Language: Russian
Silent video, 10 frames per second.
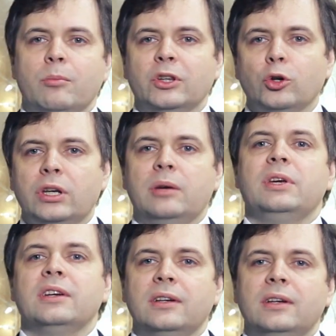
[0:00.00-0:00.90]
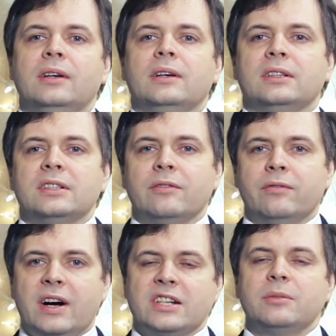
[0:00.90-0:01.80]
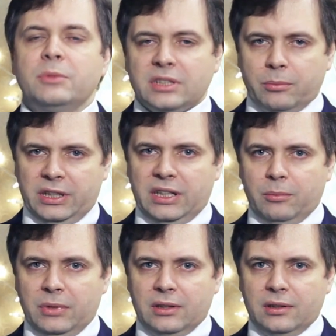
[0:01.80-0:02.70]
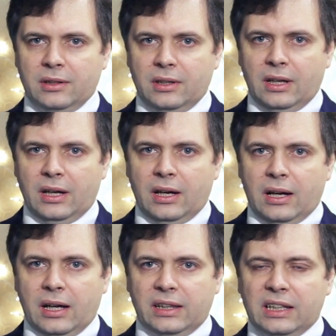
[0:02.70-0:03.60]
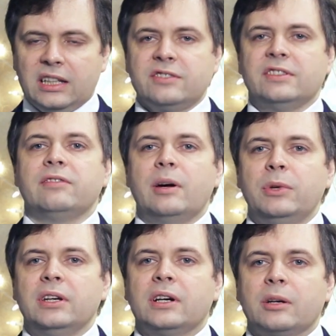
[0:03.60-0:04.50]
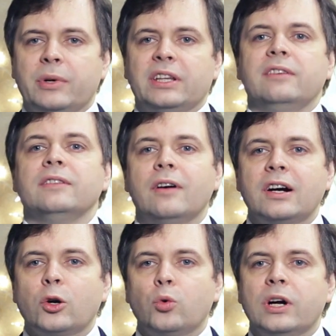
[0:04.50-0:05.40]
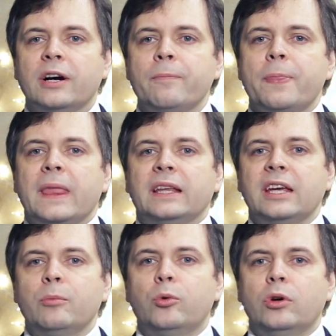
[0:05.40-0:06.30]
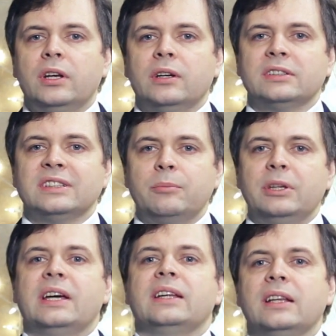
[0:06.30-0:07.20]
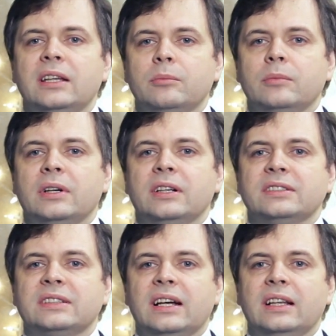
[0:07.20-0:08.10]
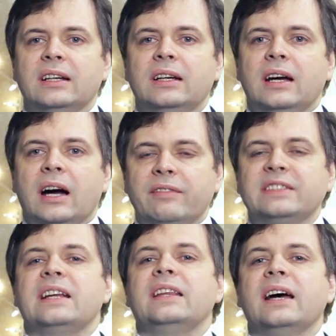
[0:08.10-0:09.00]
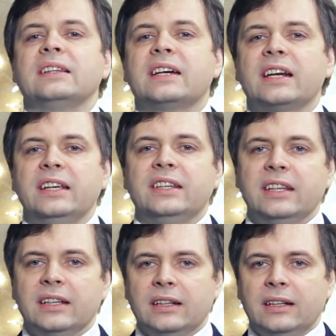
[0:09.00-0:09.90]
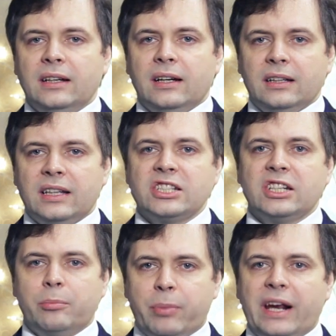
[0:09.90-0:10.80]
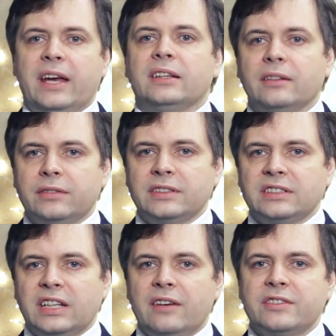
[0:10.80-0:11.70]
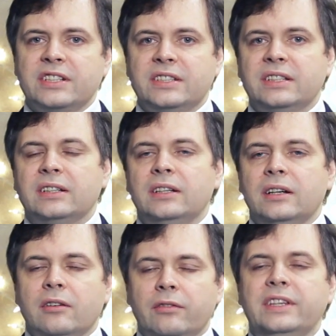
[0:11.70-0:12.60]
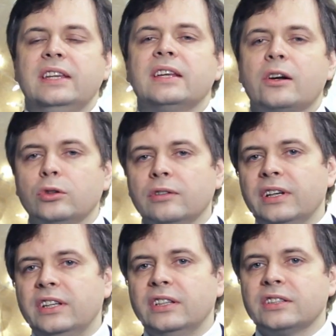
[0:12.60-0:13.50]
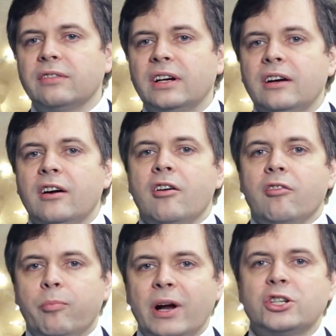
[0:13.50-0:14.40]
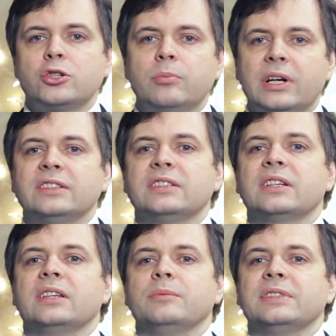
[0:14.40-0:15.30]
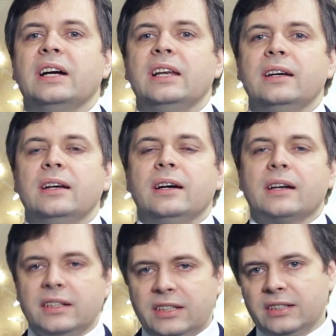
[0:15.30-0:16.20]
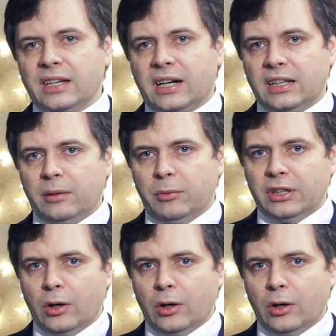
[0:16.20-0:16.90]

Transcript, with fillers: многими важными событиями. А для нашего с вами корпоративного круга наиболее знаменательным а, стало официальное открытие наших проектов, состоявшееся в День народного единства – в Большом концертном зале Российской Академии